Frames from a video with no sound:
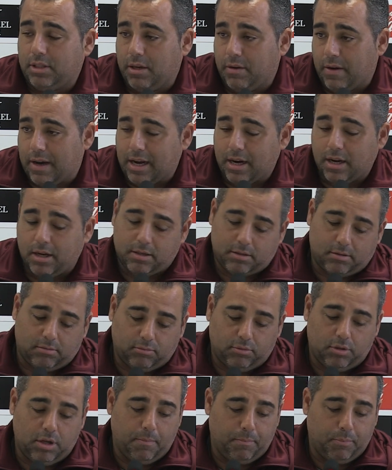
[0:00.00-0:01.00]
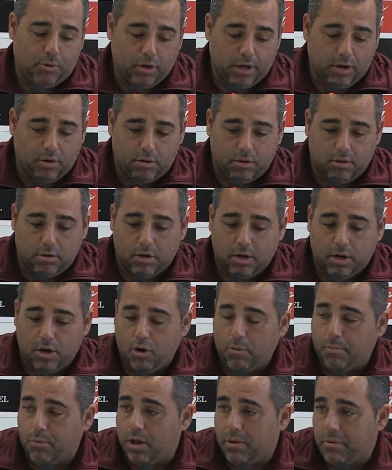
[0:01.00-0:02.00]
lleva un tiempo que no, que
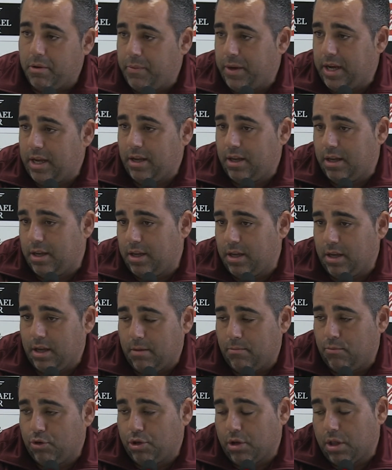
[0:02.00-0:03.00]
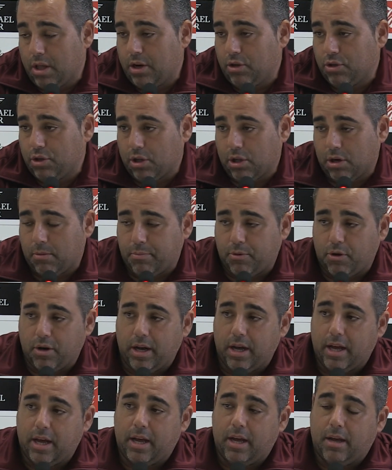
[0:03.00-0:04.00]
no lo puede vivir y muchos de nosotros,
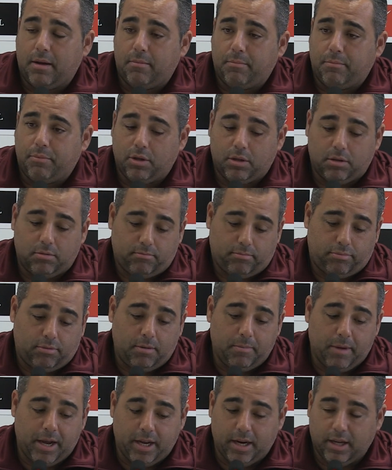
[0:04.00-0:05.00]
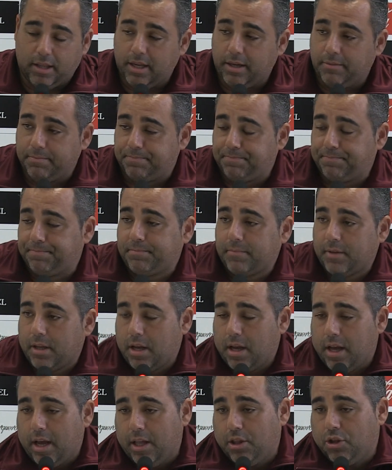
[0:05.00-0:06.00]
pues, pues imagínate.
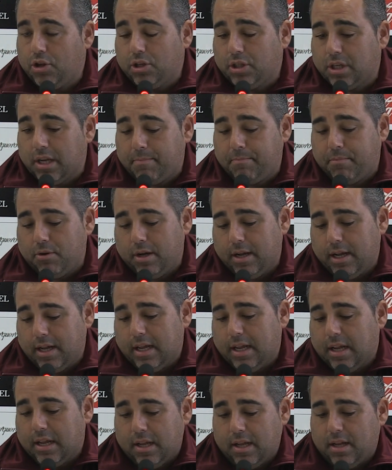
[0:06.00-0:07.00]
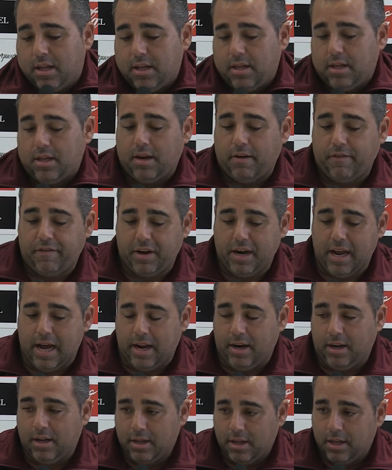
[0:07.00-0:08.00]
Entonces, pues al
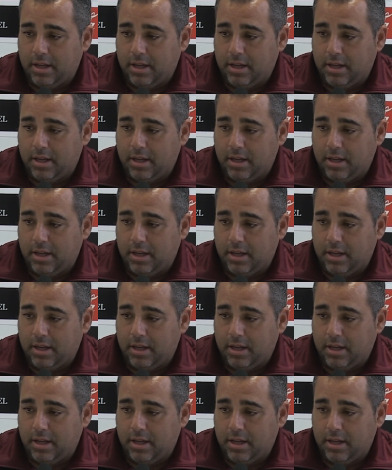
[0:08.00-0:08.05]
final...